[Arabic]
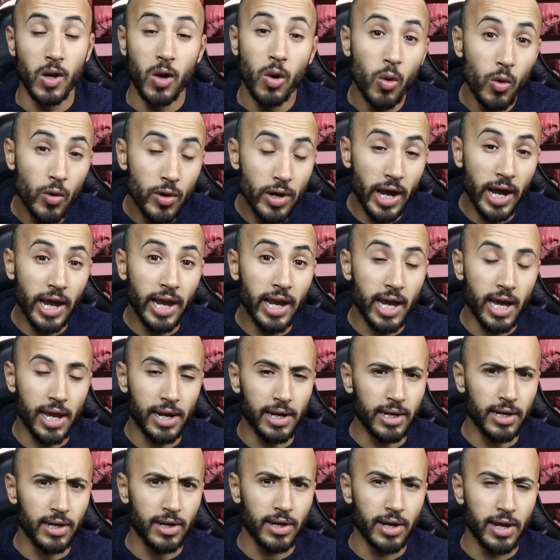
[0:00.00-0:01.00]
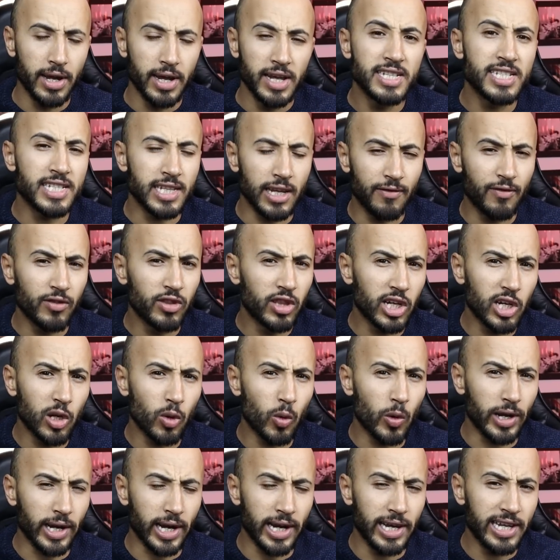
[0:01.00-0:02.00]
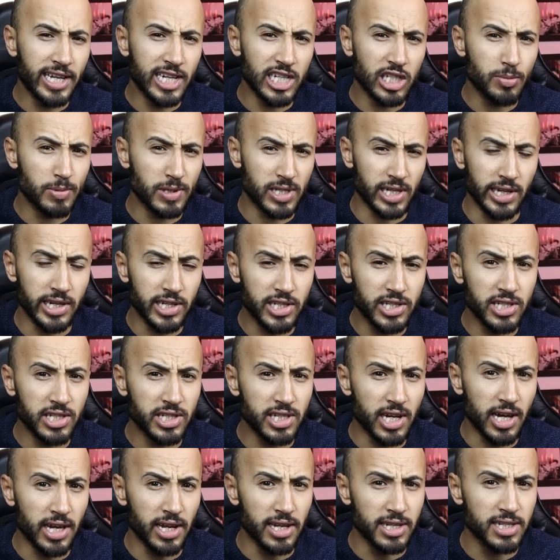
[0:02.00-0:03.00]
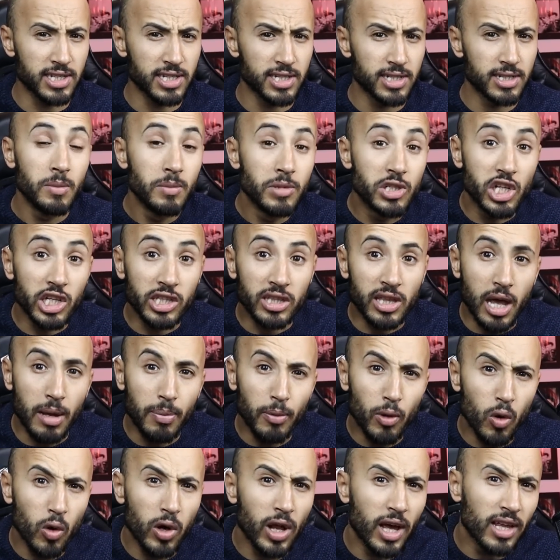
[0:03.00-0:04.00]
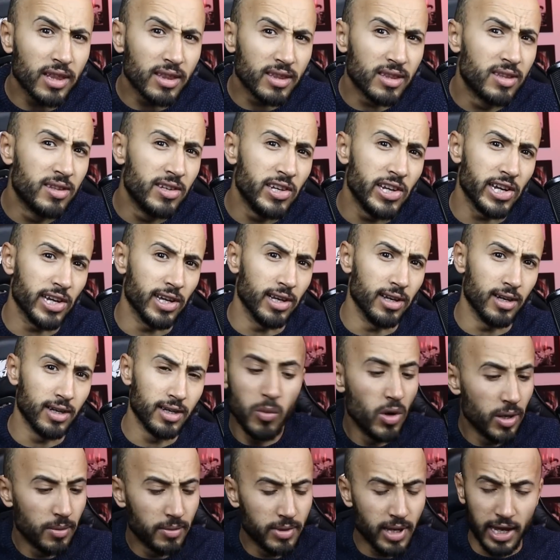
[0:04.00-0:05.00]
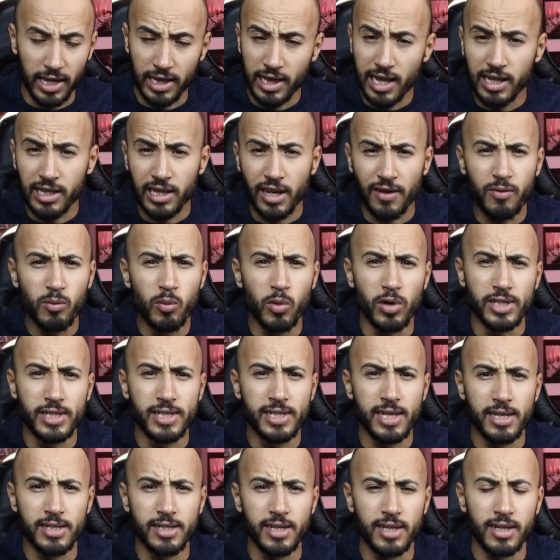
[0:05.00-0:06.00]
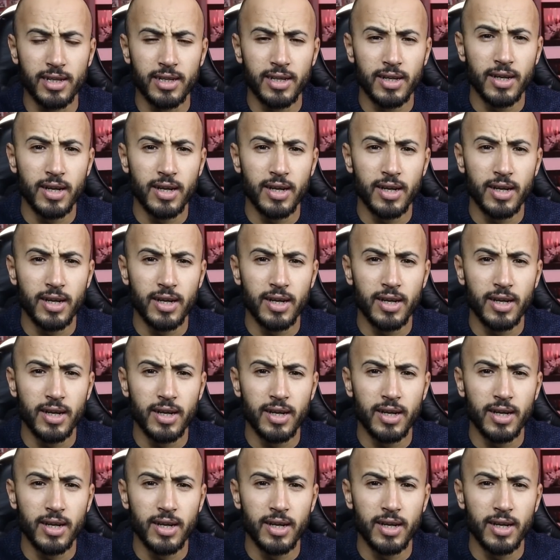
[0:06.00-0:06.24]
وهنا غيقرر يصيفط ديك الورقه اللي كتبت علاش تاخرت باش يطابقوا الخط ديالها المهم دارت الهضره في المؤسسه